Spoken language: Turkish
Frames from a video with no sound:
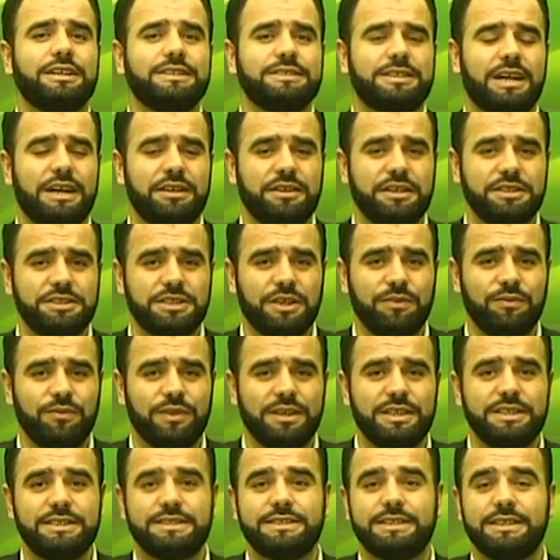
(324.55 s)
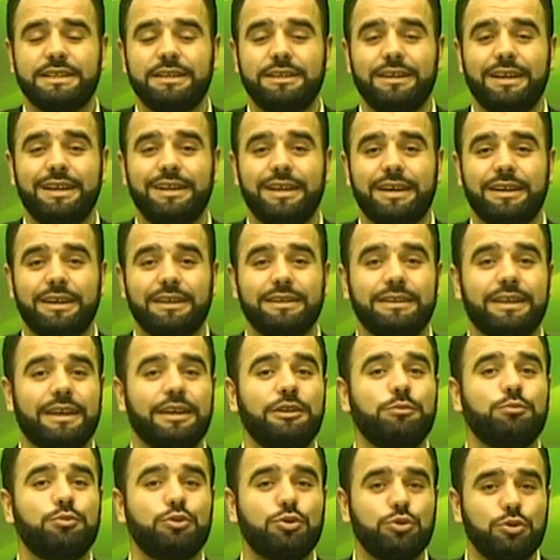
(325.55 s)
Sadece Filistinlilerin
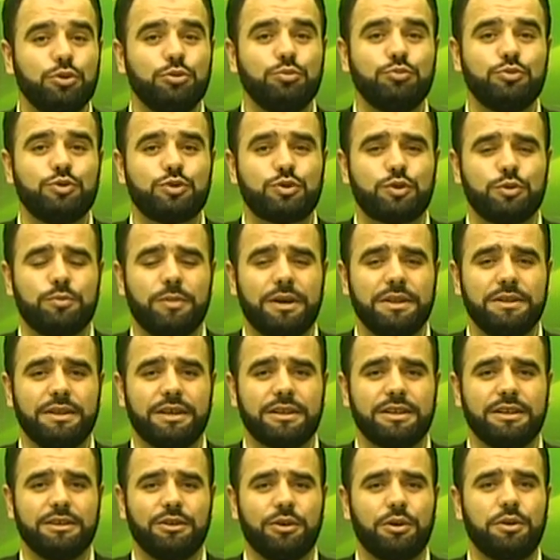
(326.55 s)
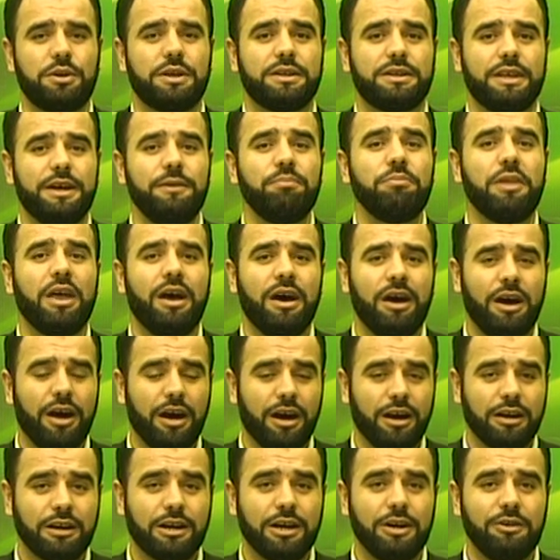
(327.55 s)
değil bütün Müslümanların orada
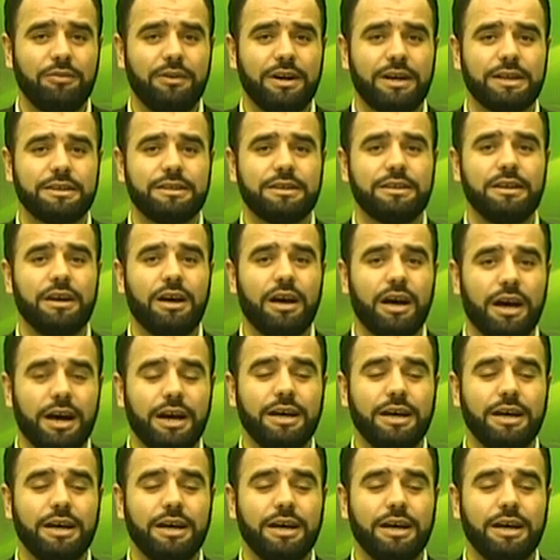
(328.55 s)
hakkı vardır.